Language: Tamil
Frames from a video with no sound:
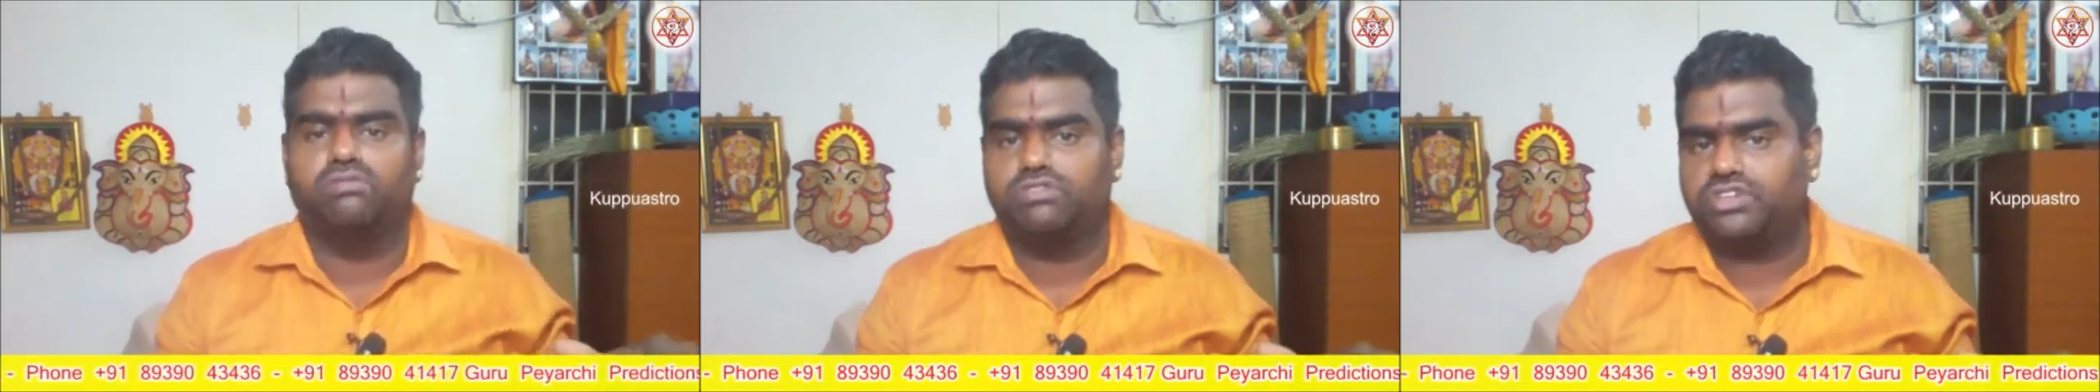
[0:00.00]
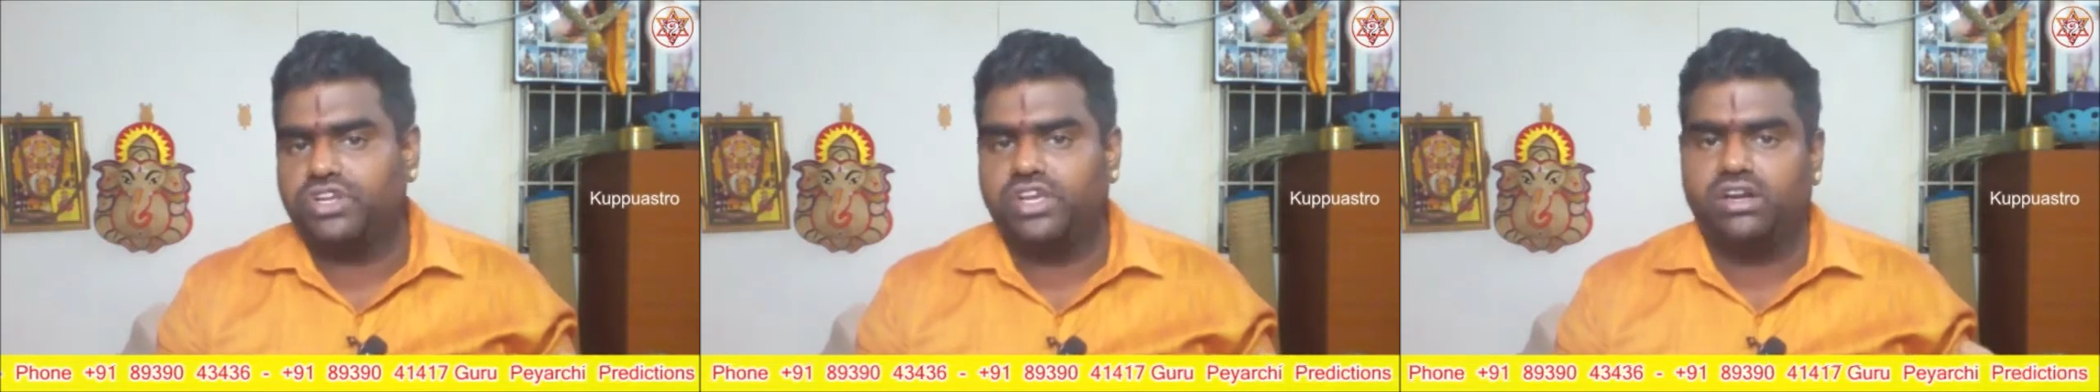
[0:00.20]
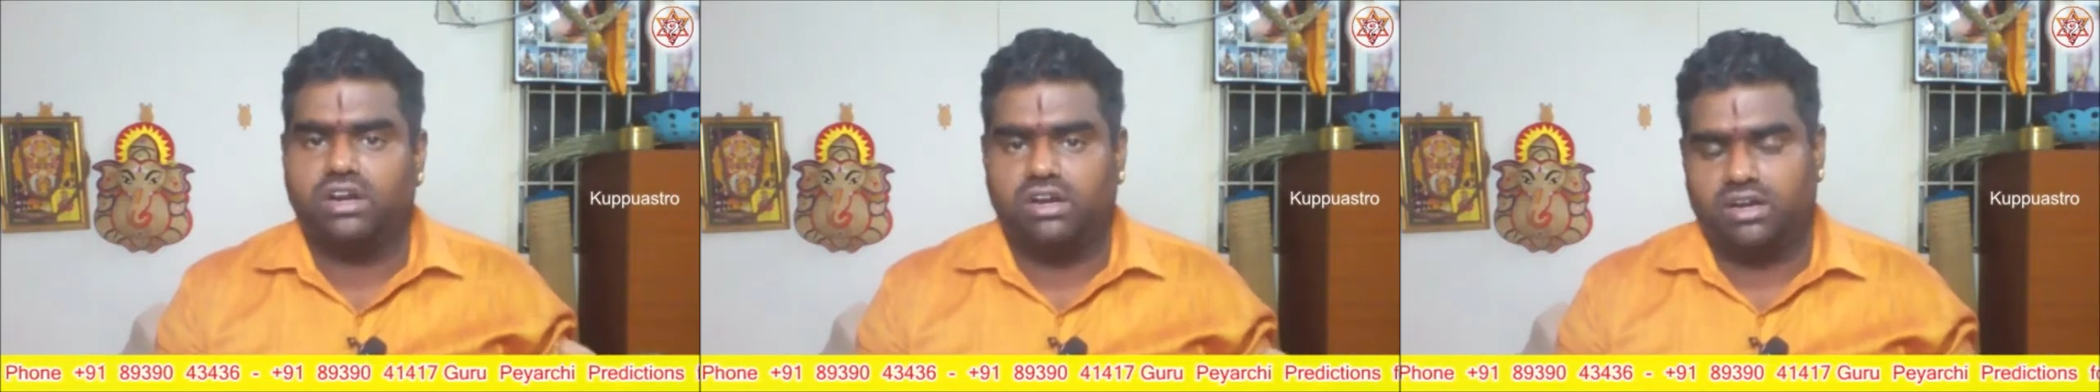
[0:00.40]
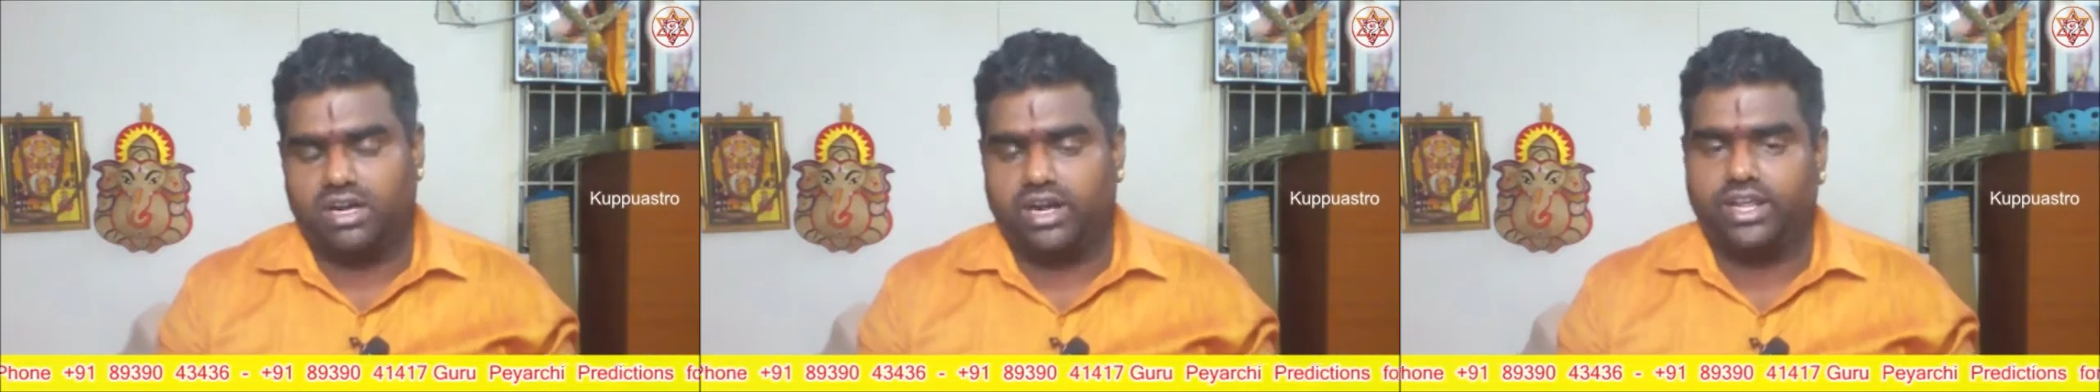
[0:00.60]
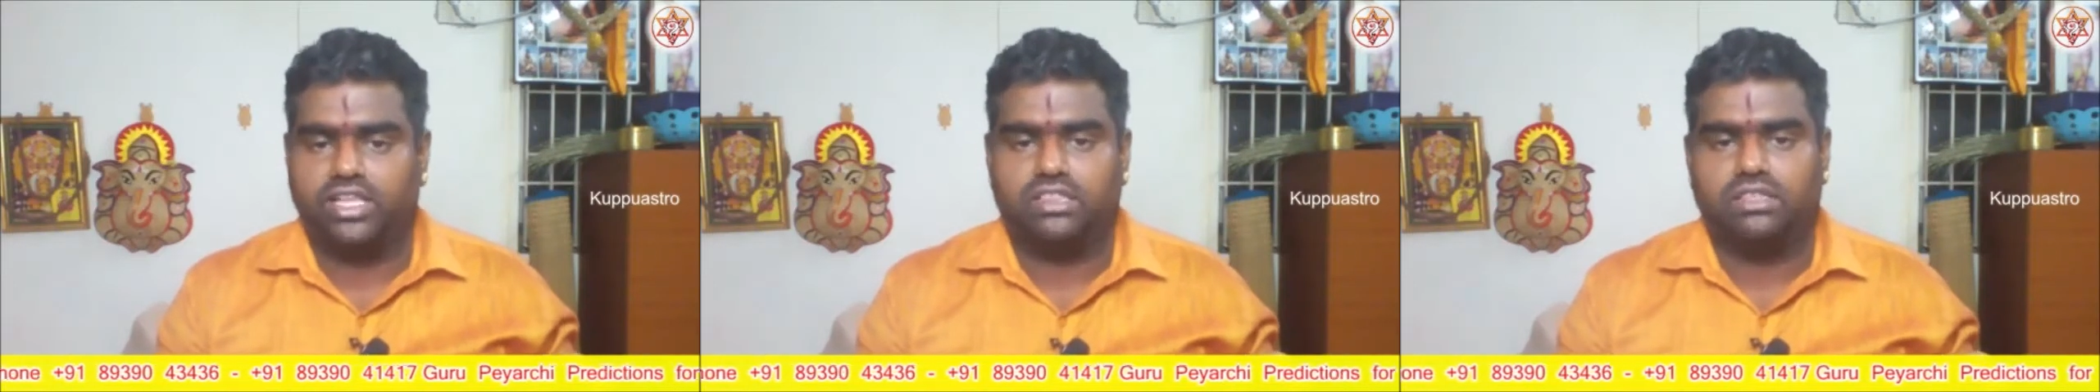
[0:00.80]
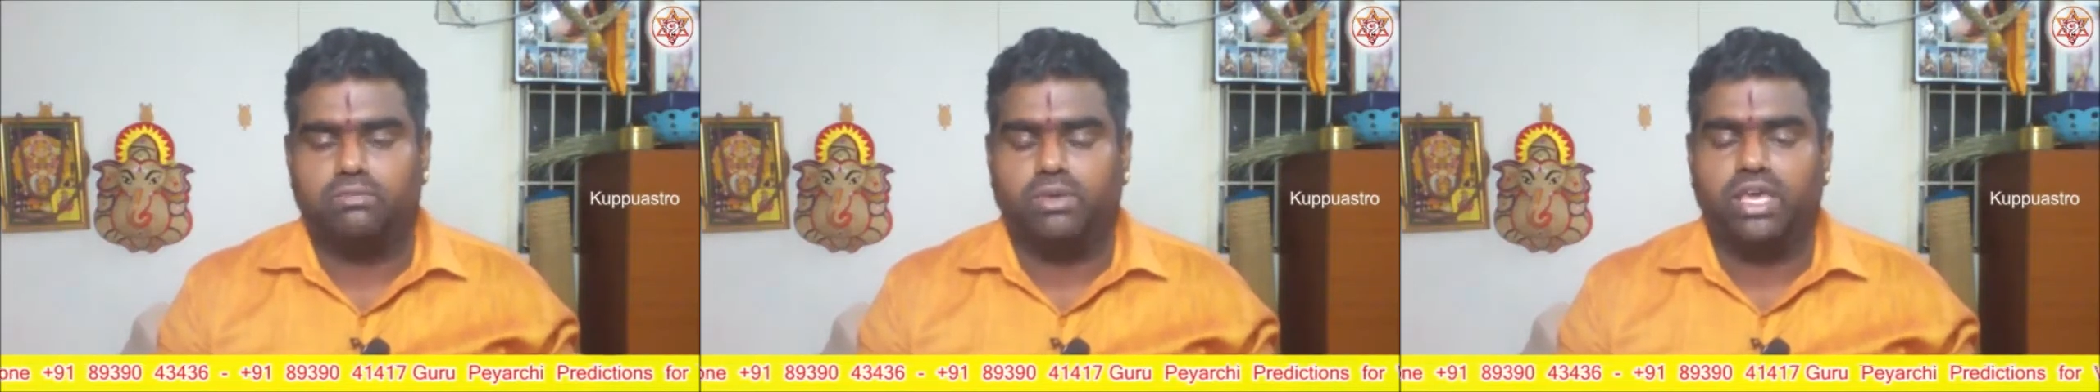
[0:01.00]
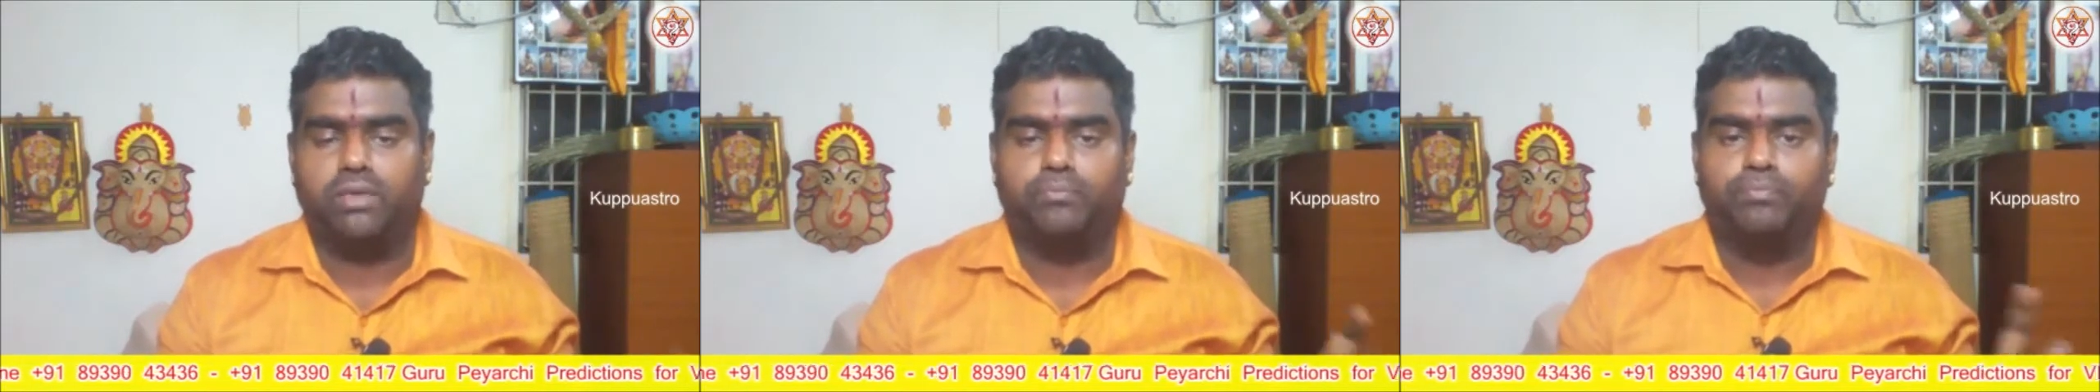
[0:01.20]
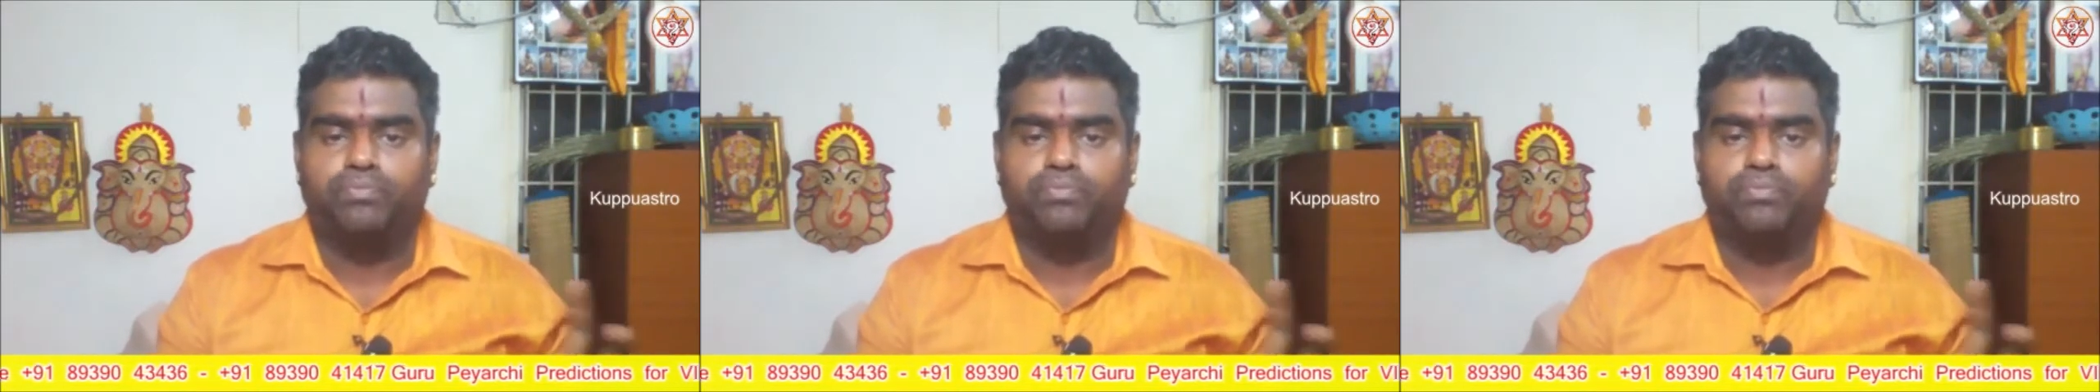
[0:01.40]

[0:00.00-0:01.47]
விஷயங்கள் அனைத்துமே